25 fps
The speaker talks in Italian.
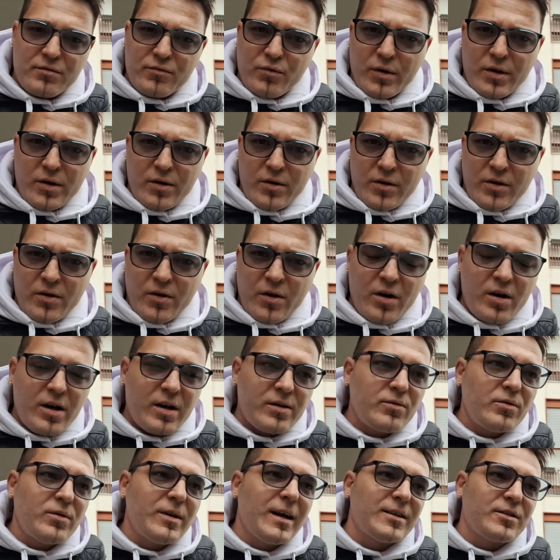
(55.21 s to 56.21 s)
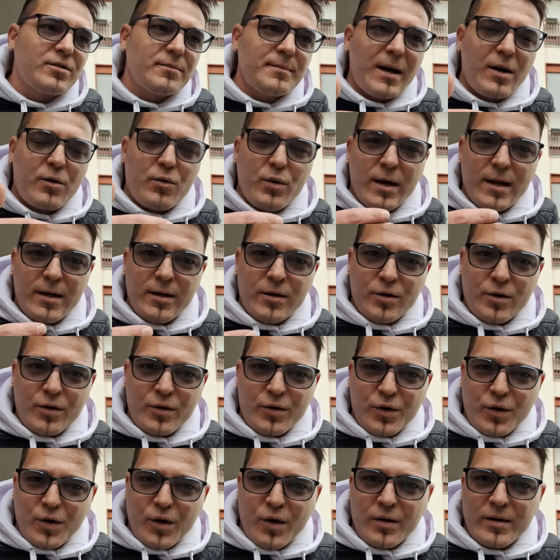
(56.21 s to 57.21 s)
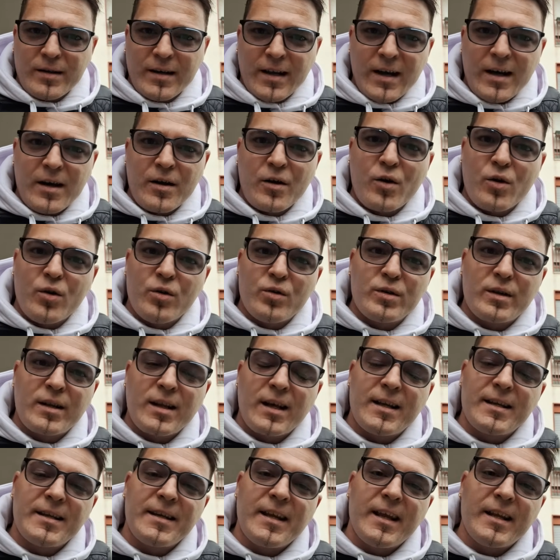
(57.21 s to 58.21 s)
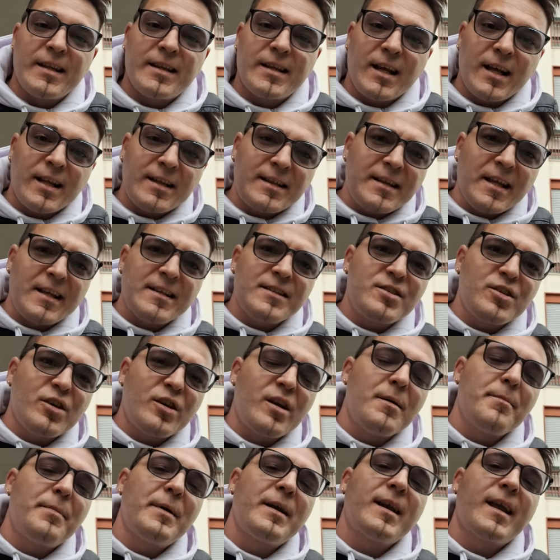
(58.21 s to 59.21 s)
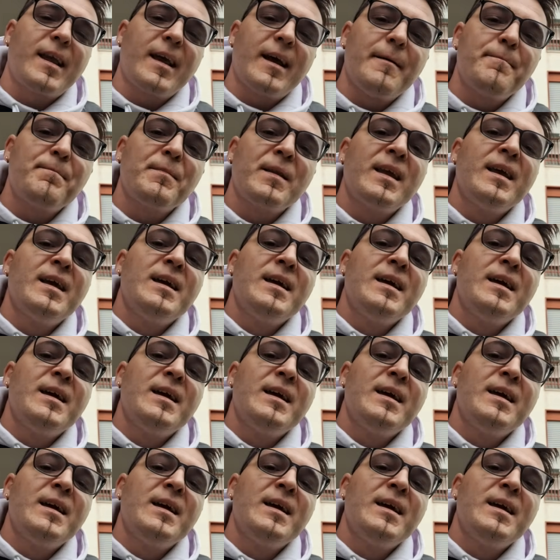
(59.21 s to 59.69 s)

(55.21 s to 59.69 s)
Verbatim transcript: due rigori e un gol annullato, ma quello non conta niente. Attenzione perché